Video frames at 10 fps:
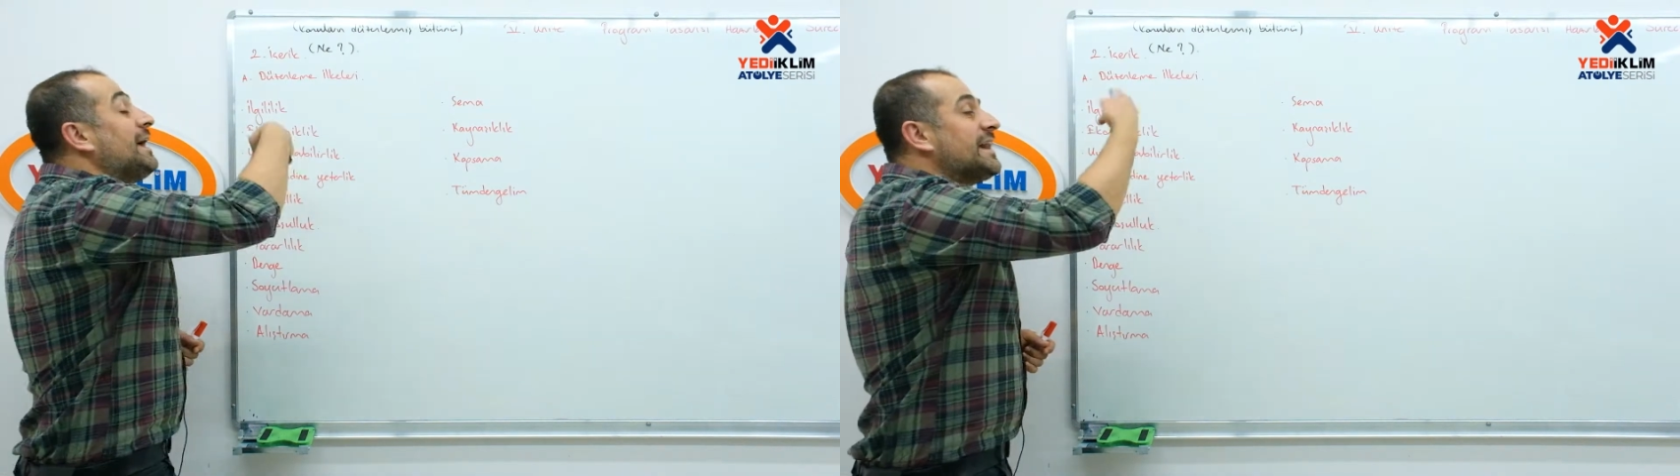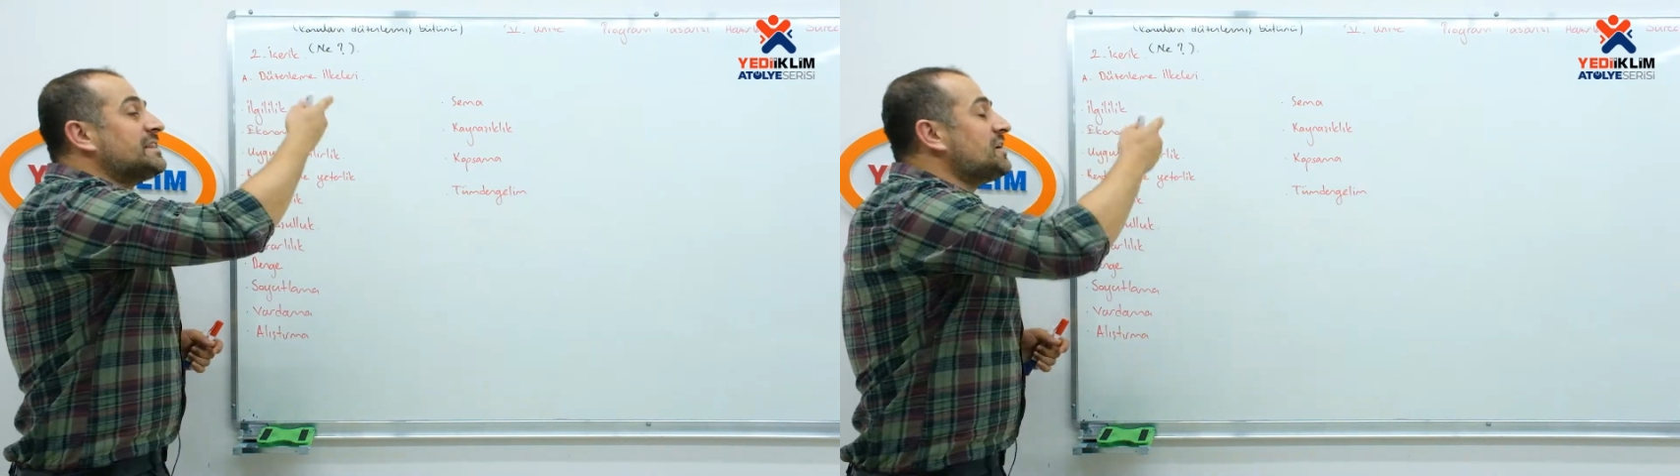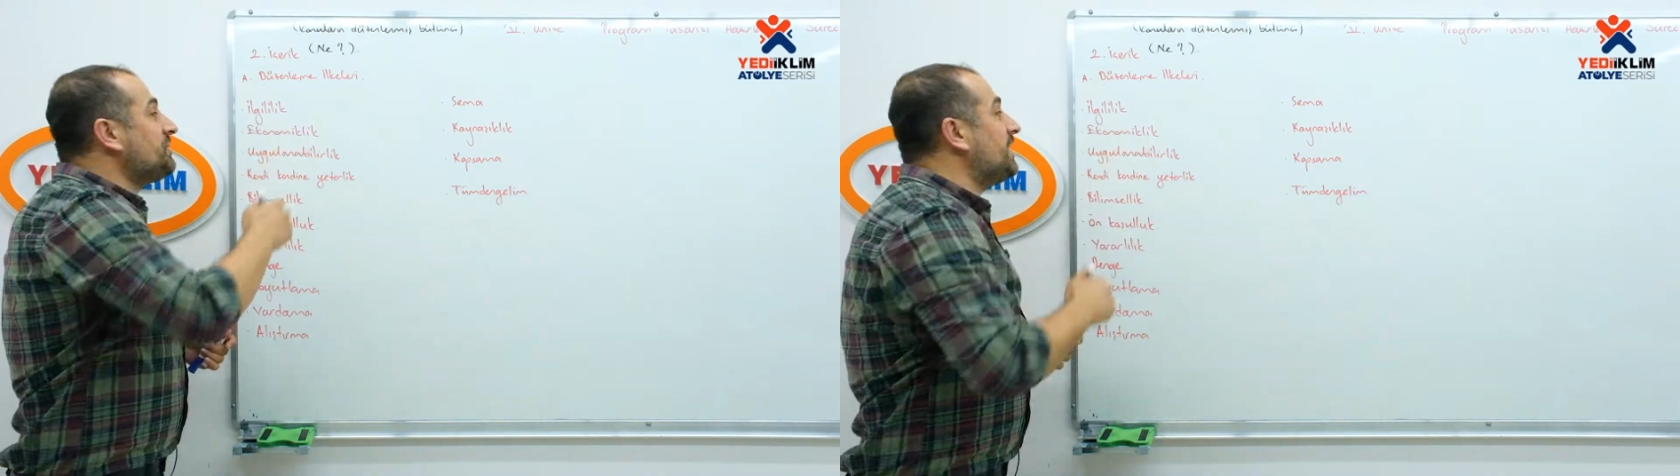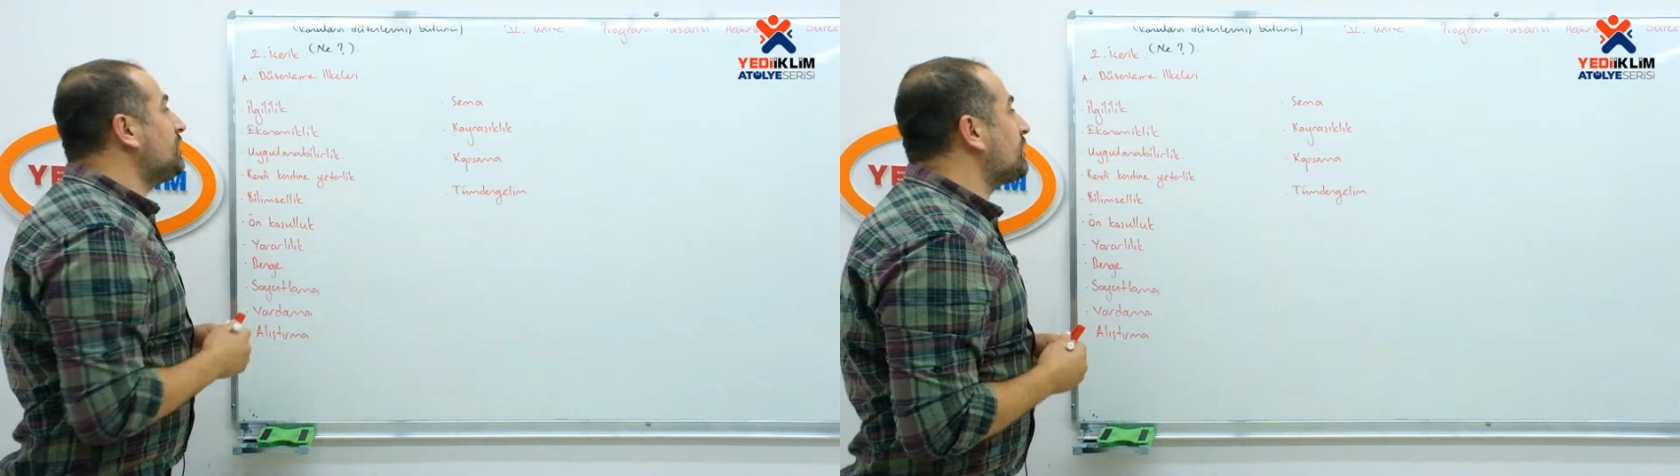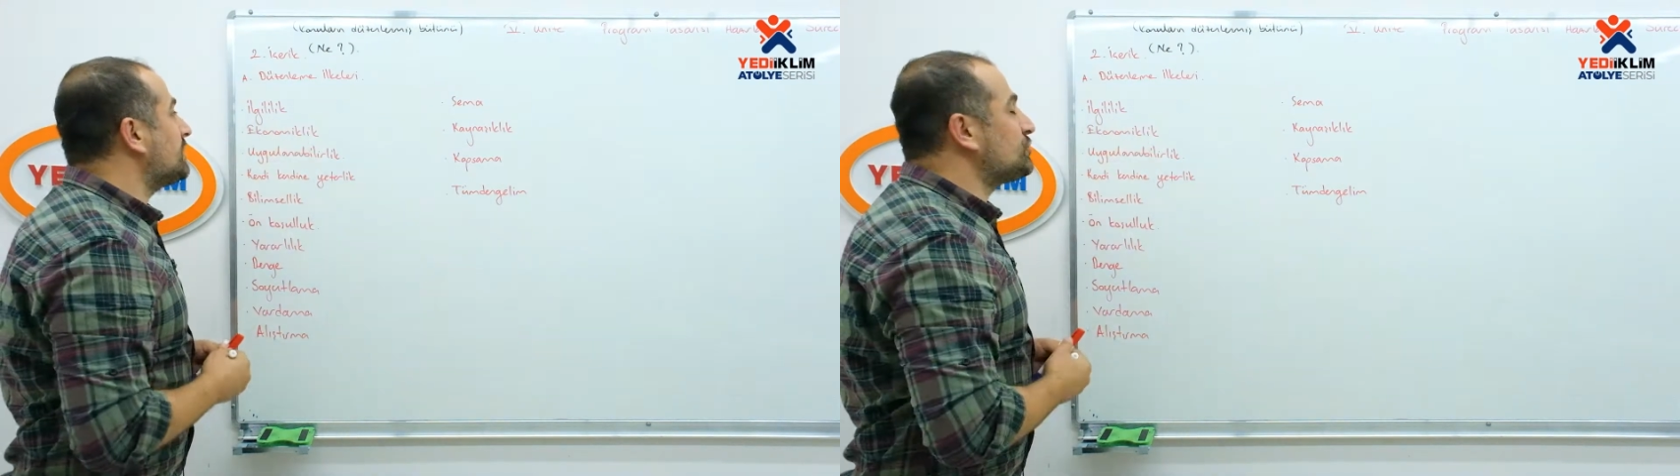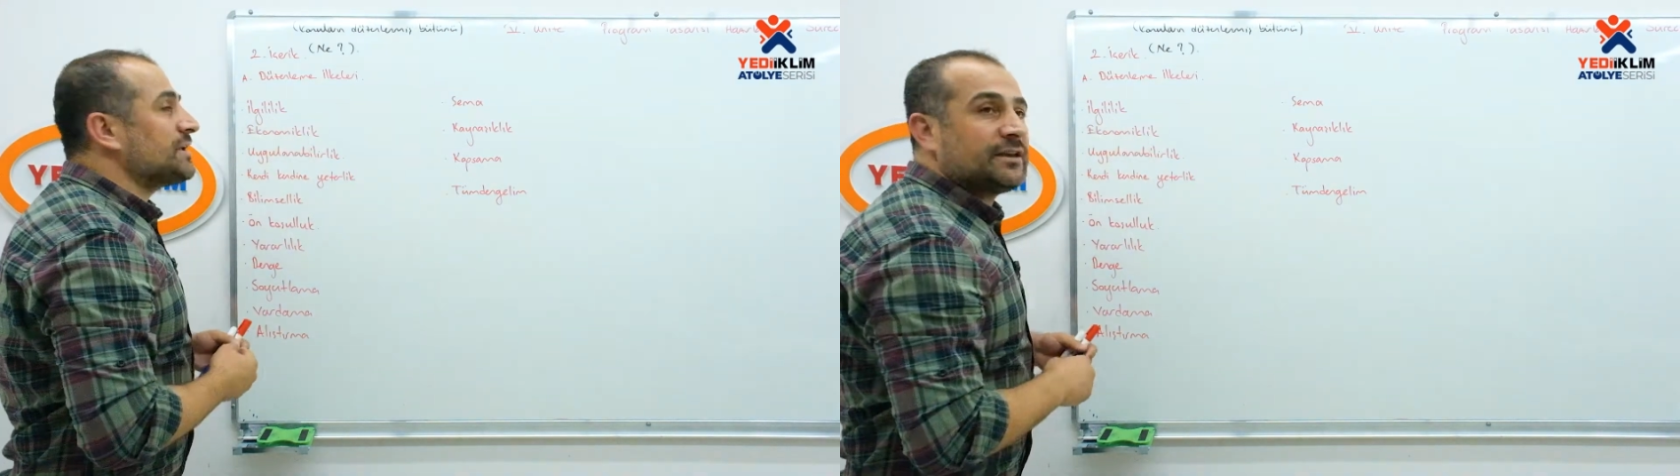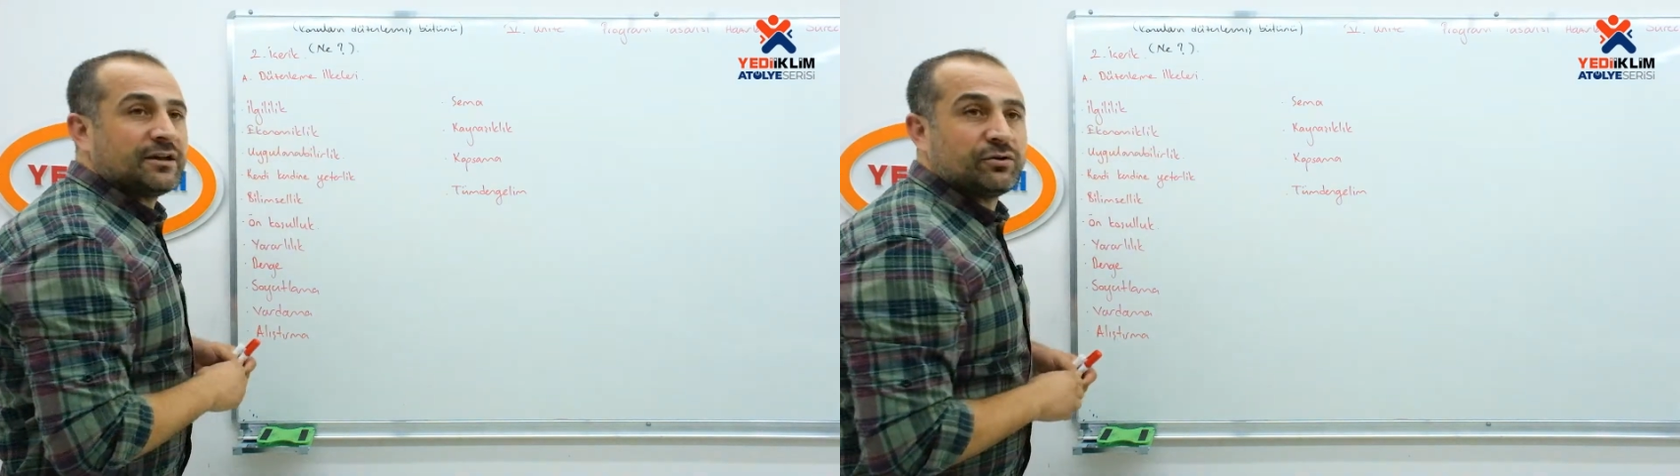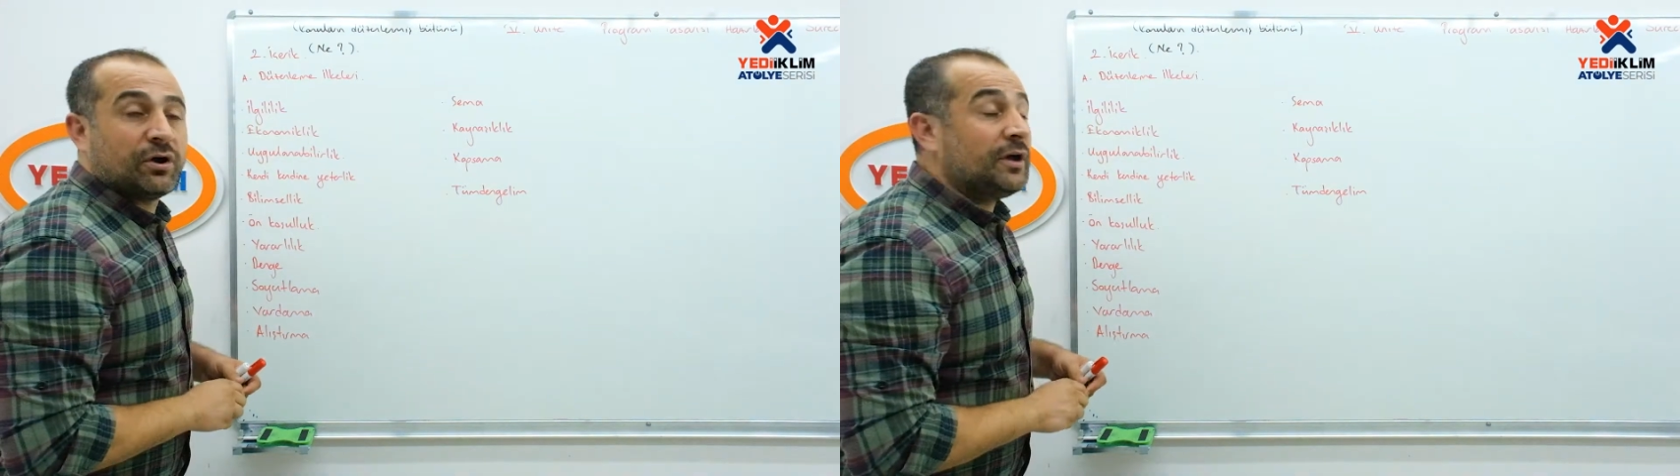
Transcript: Hedeflere göre düzenleniyor.